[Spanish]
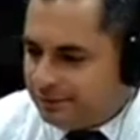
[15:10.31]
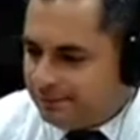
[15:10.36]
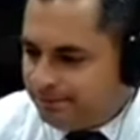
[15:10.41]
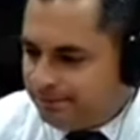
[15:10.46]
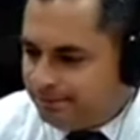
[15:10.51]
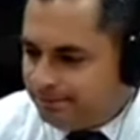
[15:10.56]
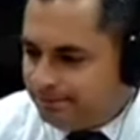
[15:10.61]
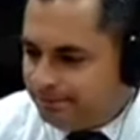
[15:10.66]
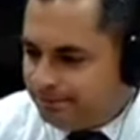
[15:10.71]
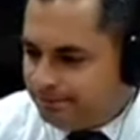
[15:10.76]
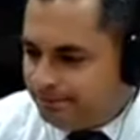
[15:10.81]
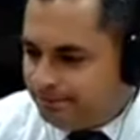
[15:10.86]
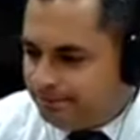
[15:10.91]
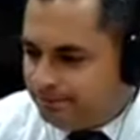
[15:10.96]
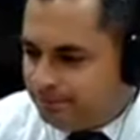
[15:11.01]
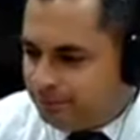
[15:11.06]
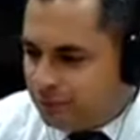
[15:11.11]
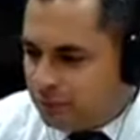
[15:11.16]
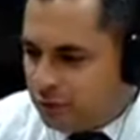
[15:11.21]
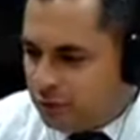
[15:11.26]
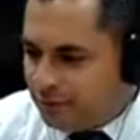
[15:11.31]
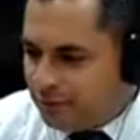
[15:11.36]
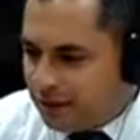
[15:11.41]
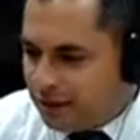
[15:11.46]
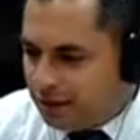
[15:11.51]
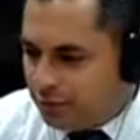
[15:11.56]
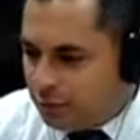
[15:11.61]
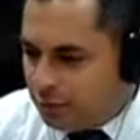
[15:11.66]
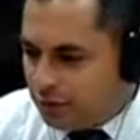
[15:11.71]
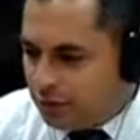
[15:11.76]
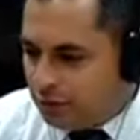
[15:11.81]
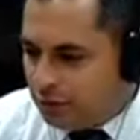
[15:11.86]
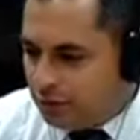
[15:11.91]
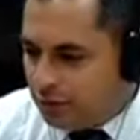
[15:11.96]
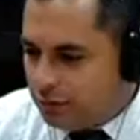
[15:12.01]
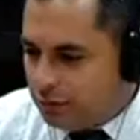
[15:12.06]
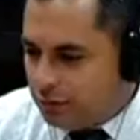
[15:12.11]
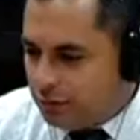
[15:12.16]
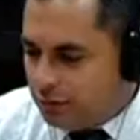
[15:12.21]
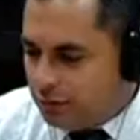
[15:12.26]
Mm, no me recuerdo
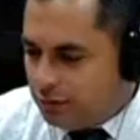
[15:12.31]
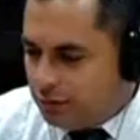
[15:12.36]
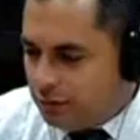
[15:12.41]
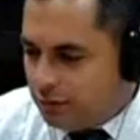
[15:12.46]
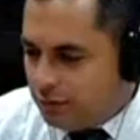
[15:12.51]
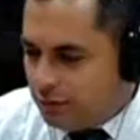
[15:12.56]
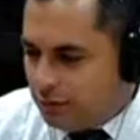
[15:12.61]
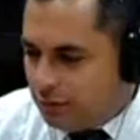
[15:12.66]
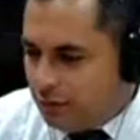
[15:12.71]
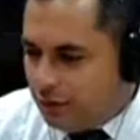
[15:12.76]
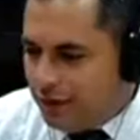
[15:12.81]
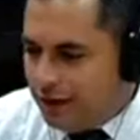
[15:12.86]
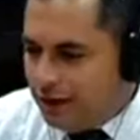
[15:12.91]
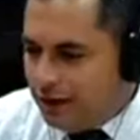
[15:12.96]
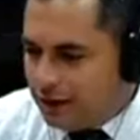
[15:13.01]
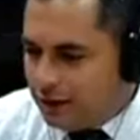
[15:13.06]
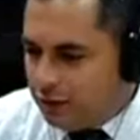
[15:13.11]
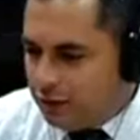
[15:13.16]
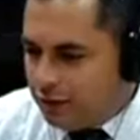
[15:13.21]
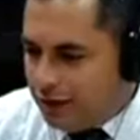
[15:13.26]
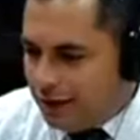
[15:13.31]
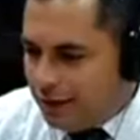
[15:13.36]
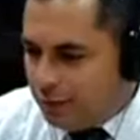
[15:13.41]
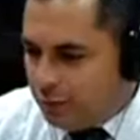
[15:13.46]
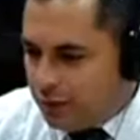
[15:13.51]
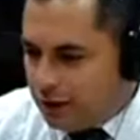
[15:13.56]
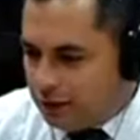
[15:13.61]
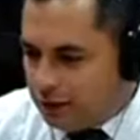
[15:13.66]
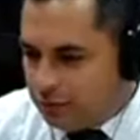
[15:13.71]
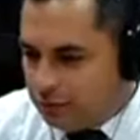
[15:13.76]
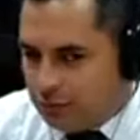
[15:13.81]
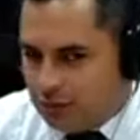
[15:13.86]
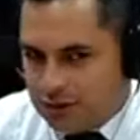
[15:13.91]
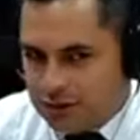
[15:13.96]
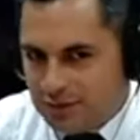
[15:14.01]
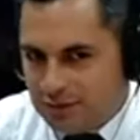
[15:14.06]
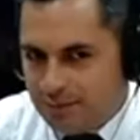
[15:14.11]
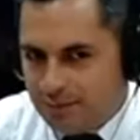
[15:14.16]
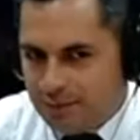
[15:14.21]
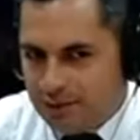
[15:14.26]
o, es la que oramos, la que
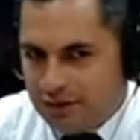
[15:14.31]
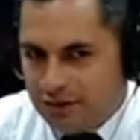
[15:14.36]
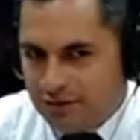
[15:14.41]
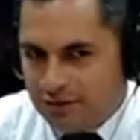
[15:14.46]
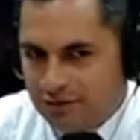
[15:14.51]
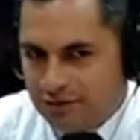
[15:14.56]
utilizamos para...